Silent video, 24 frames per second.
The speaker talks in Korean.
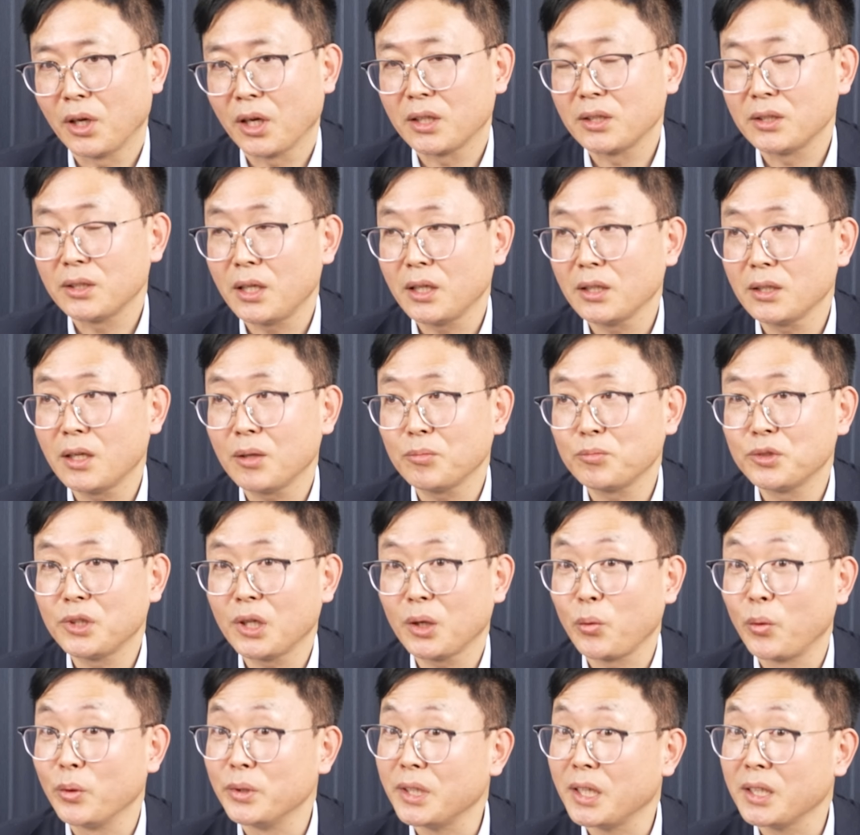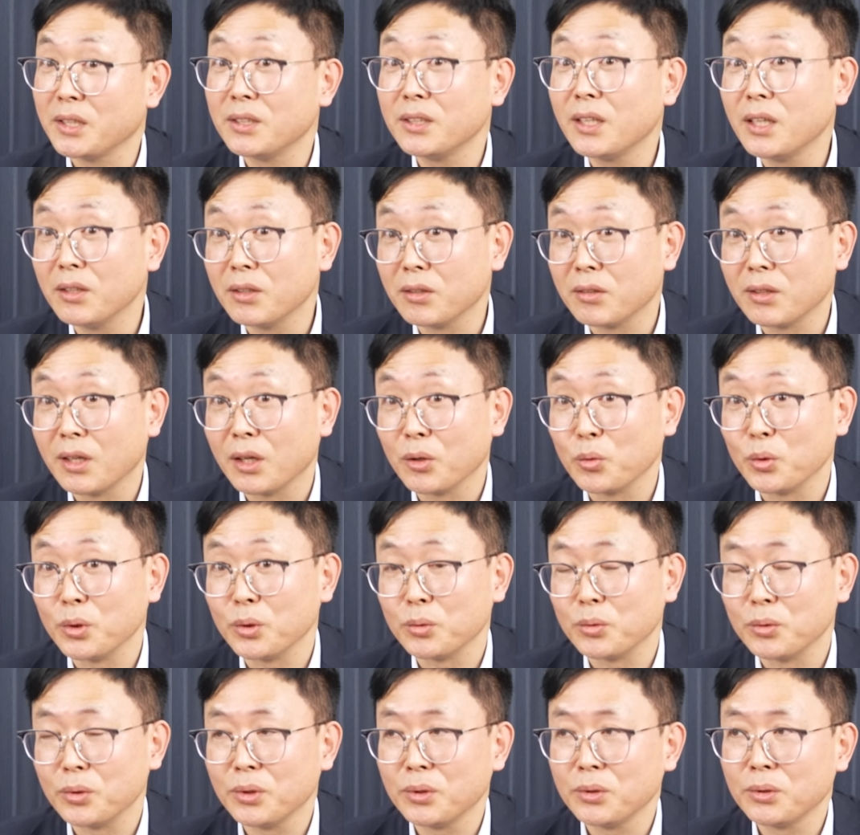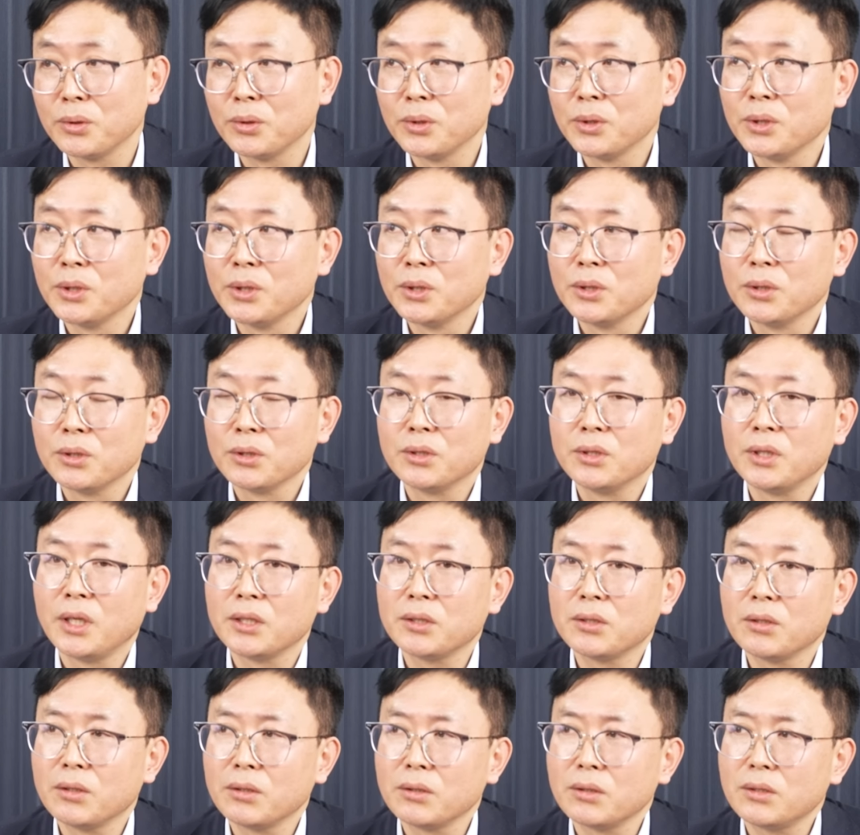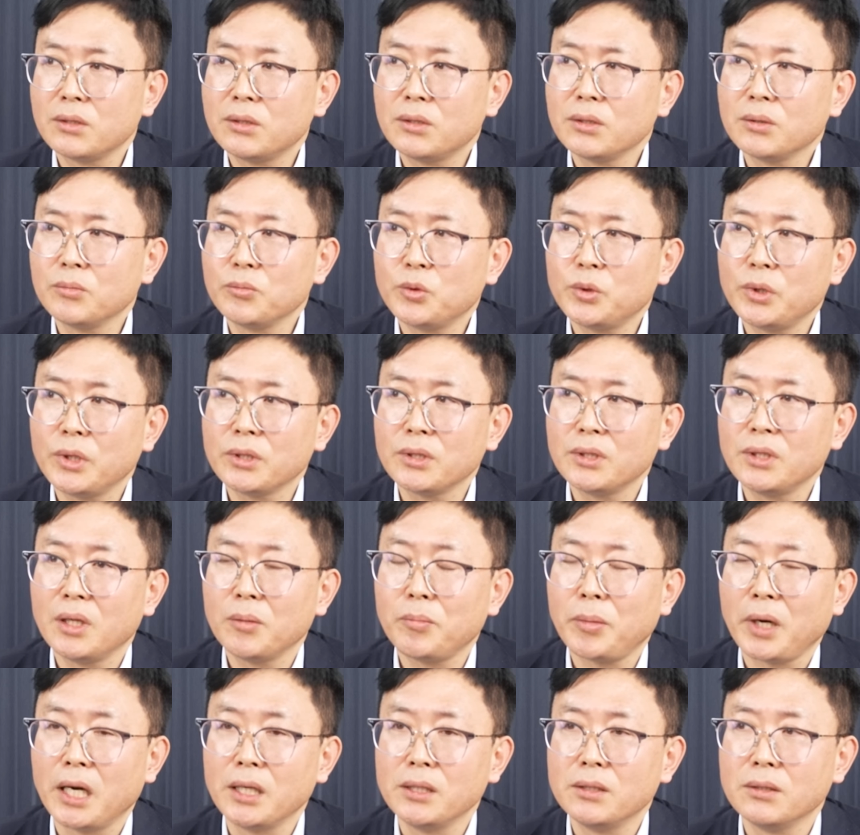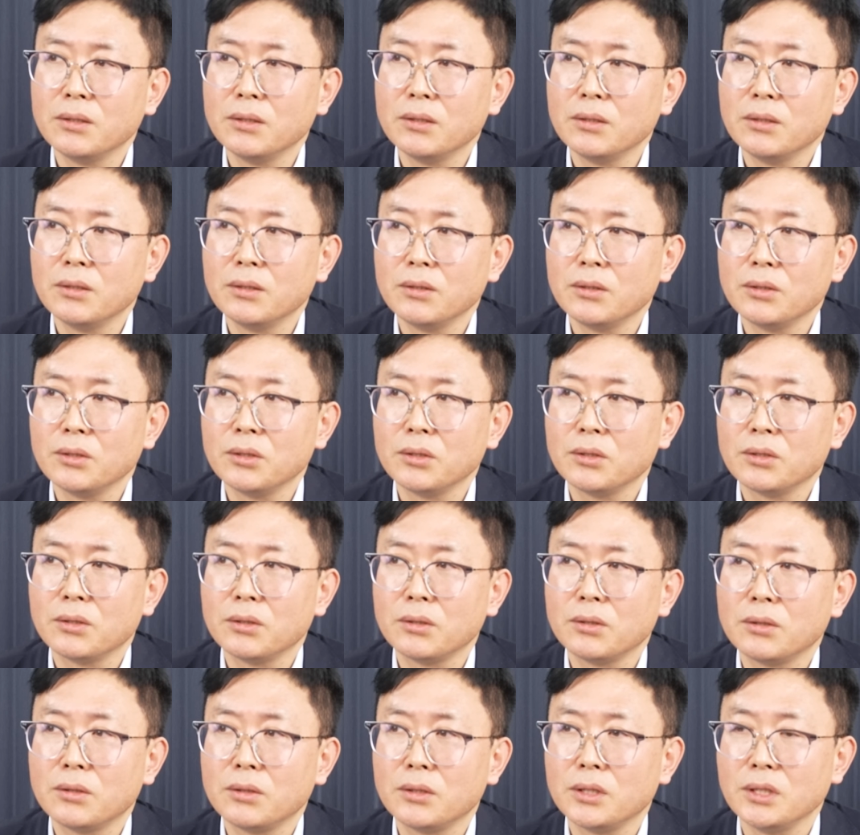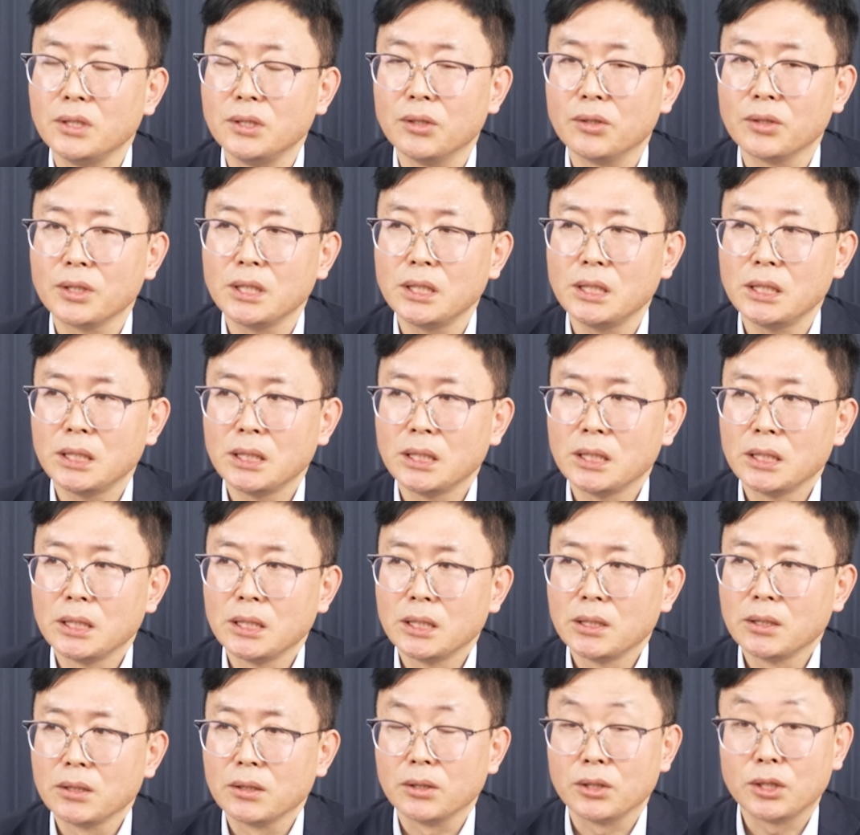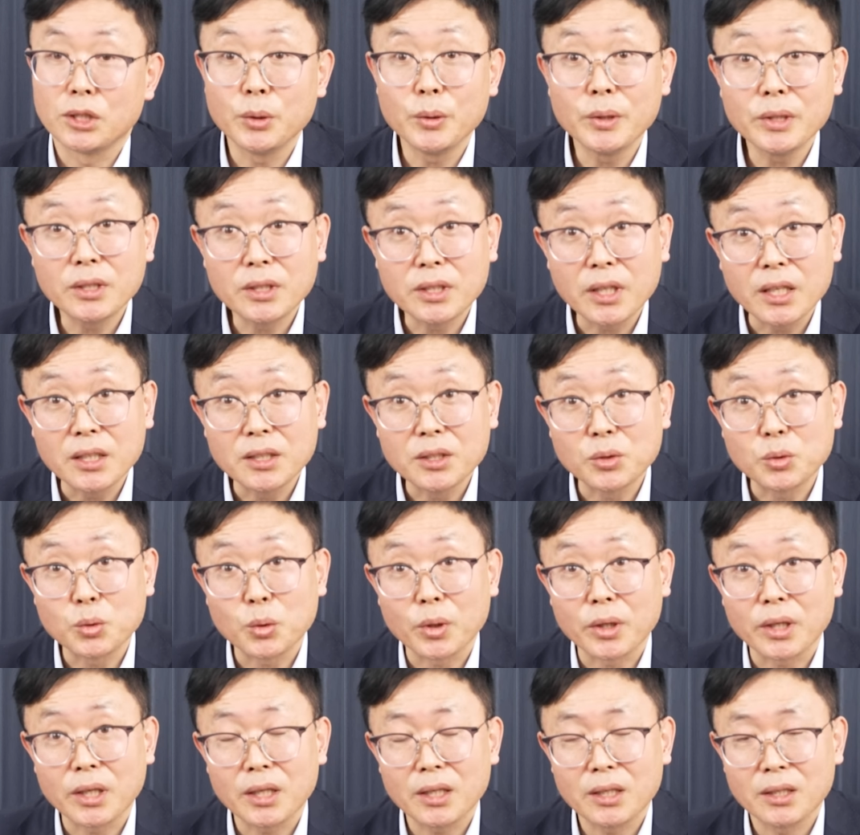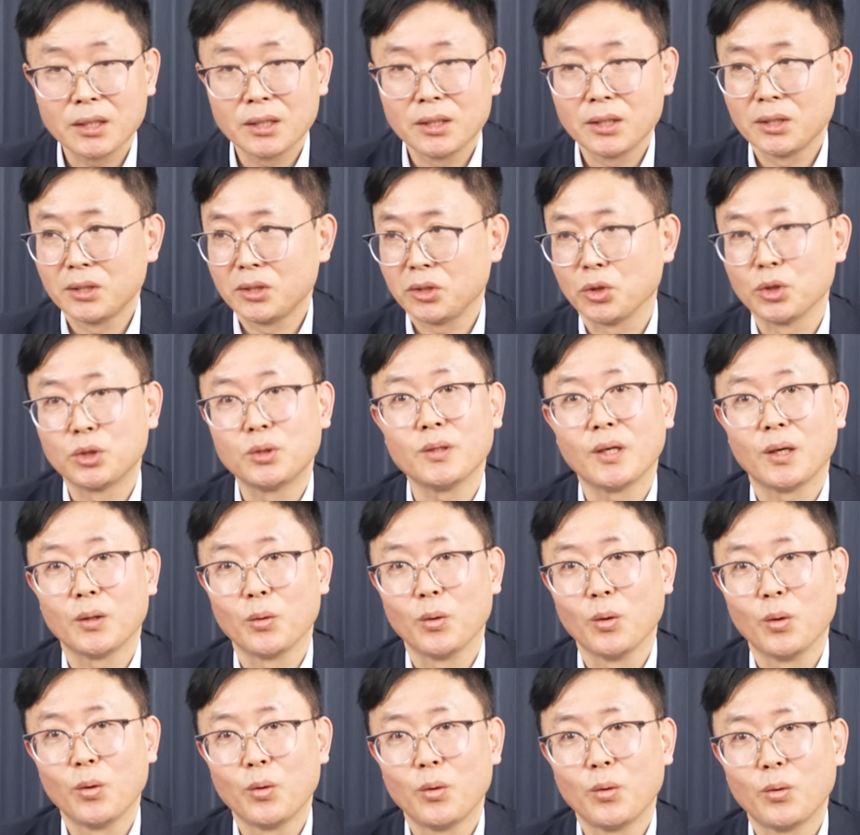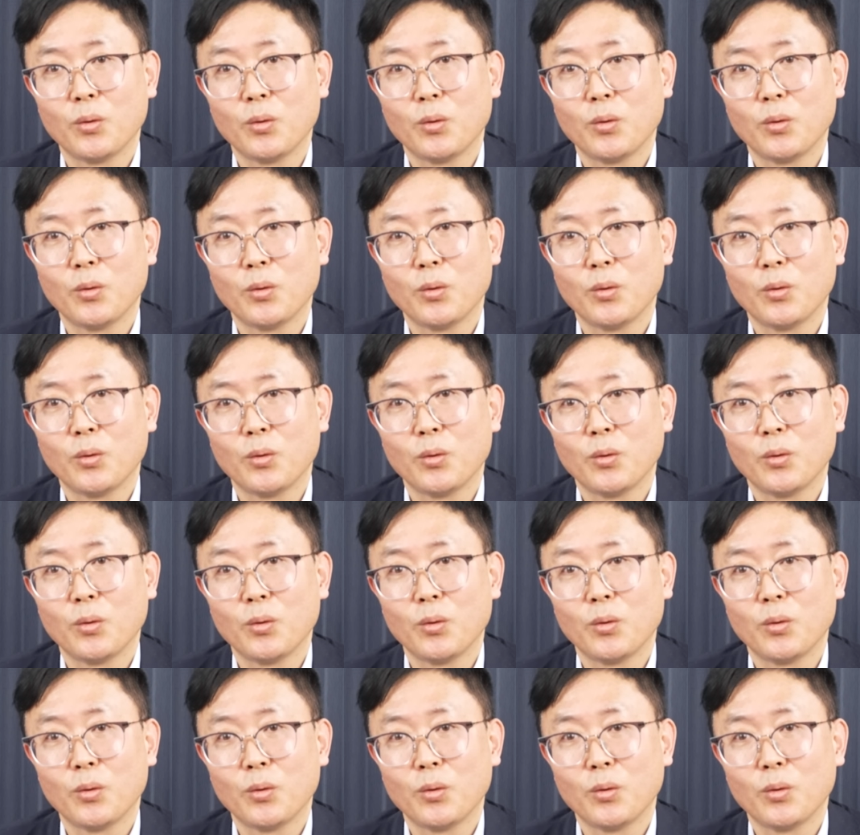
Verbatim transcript: 생각보다 굉장히 크게 늘어나고 있고요. 그래서 지금 최근에 바이든 진영이 스윙 스테이트 쪽에 정치 광고